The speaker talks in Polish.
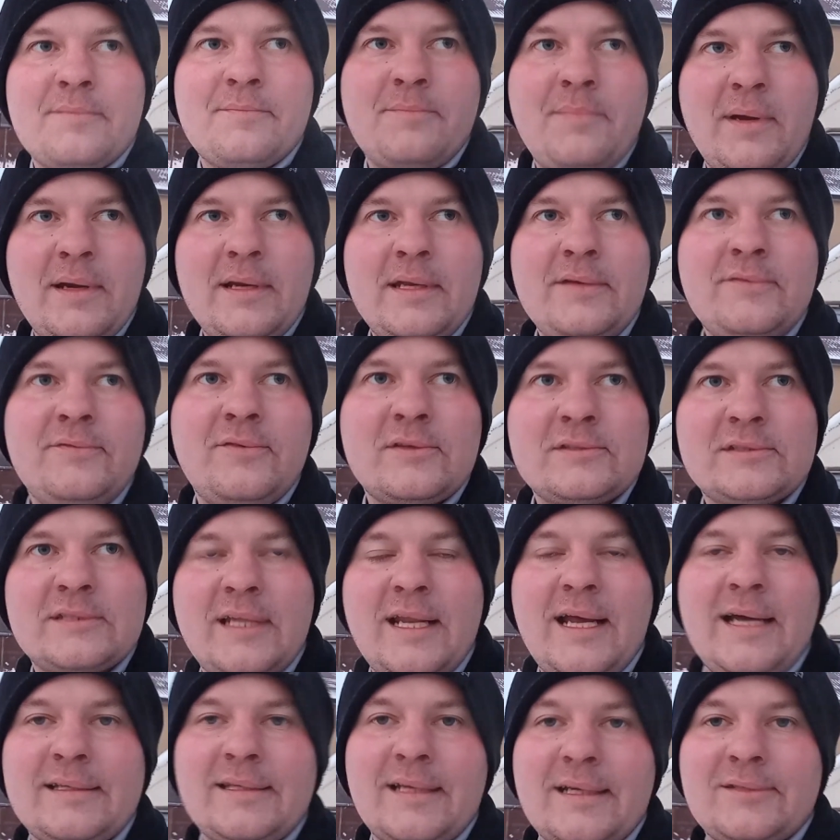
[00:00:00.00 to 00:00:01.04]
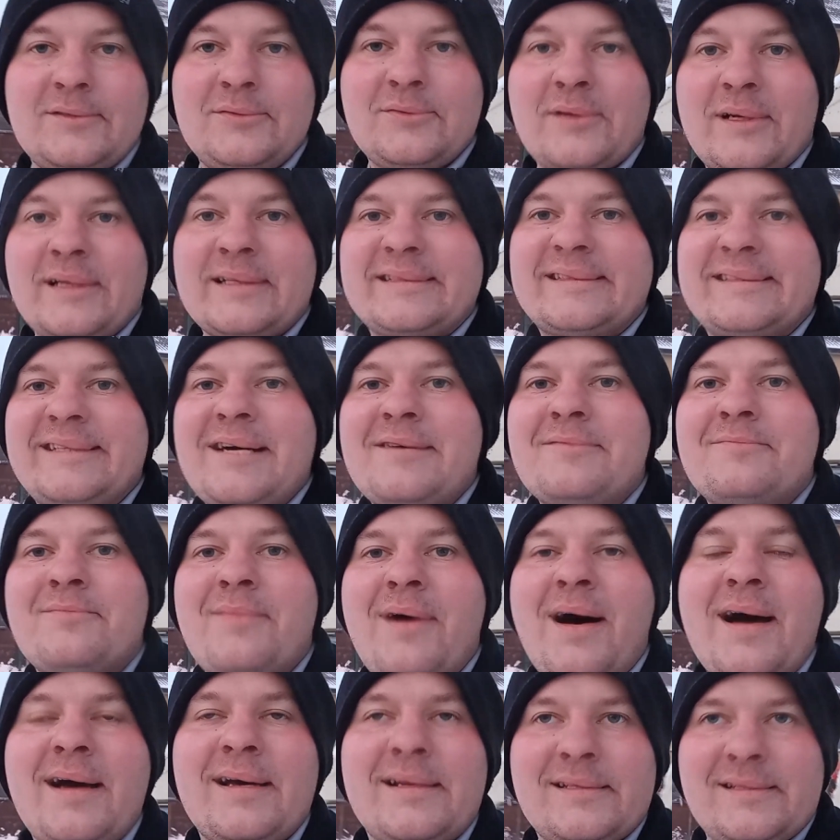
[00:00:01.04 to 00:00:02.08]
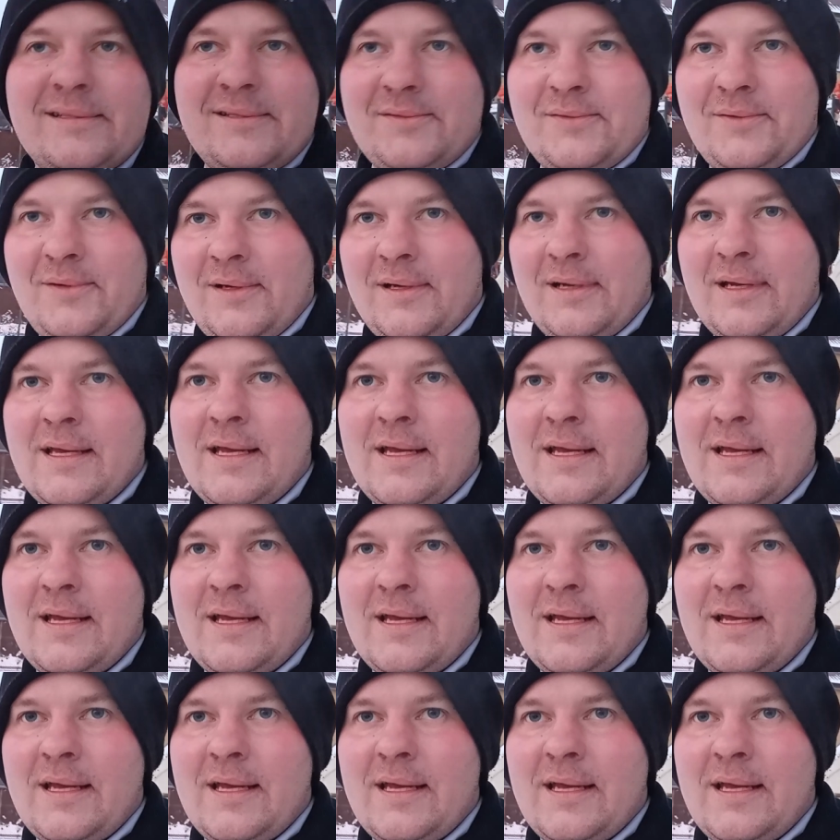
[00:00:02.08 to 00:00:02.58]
paliwo z lata, które zamarzło.